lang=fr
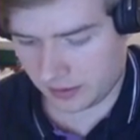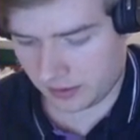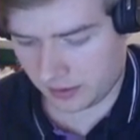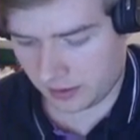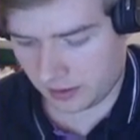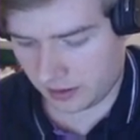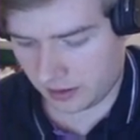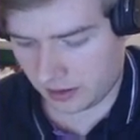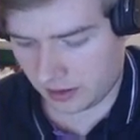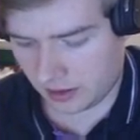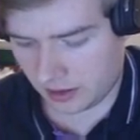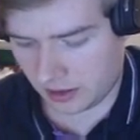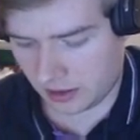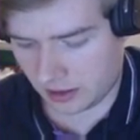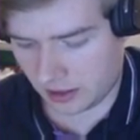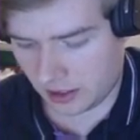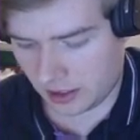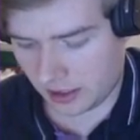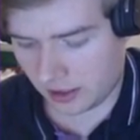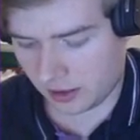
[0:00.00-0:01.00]
Et
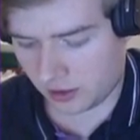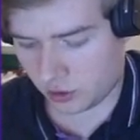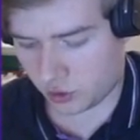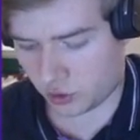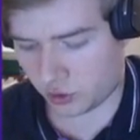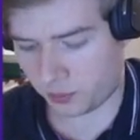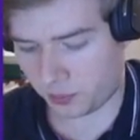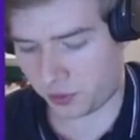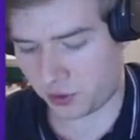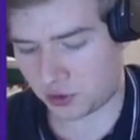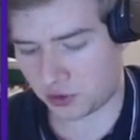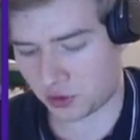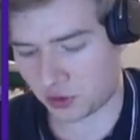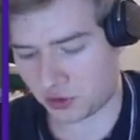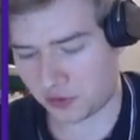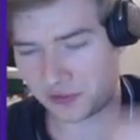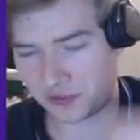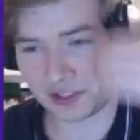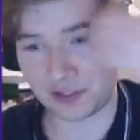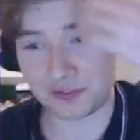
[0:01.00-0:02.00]
là, je pense que je
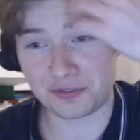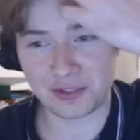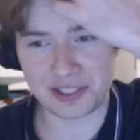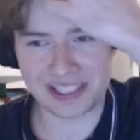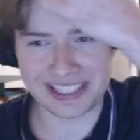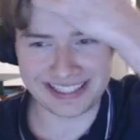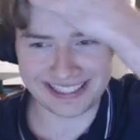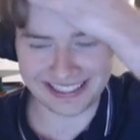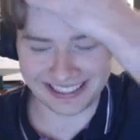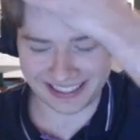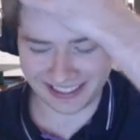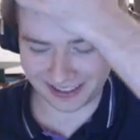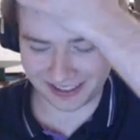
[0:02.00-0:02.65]
vais envoyer direct